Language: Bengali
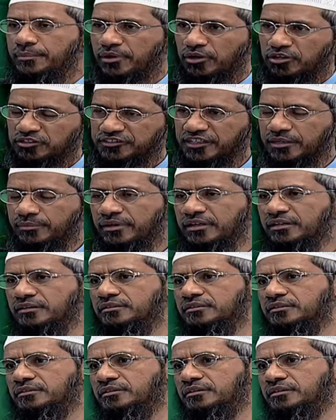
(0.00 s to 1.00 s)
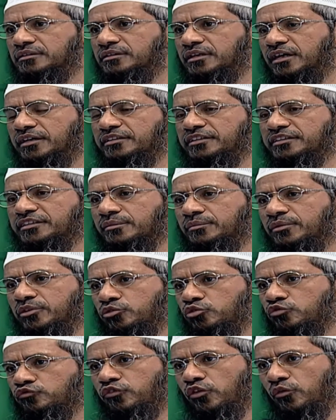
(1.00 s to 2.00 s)
ইবনে খুজাইমা হাদিস নম্বর
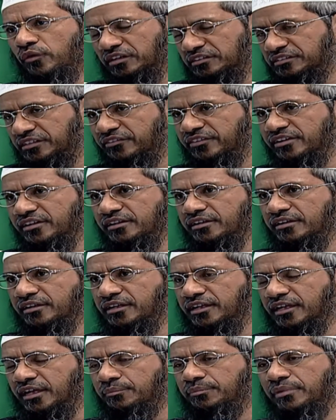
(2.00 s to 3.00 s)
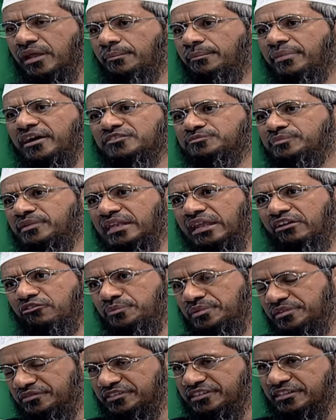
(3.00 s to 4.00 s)
দুই হাজার চারশো সতেরো ইবনে আব্বাস রাজি
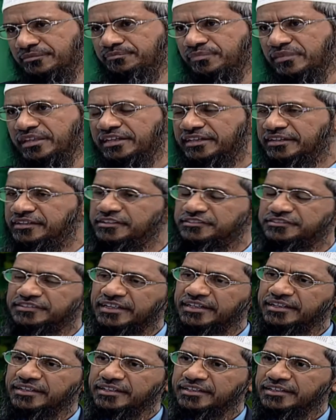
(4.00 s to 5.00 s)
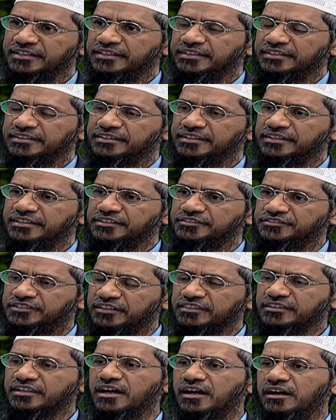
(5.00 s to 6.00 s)
আল্লাহ আনহ বলেছেন যে
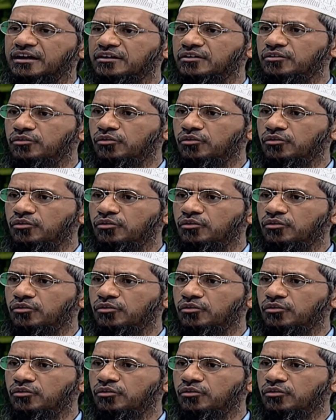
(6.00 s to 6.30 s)
রমজান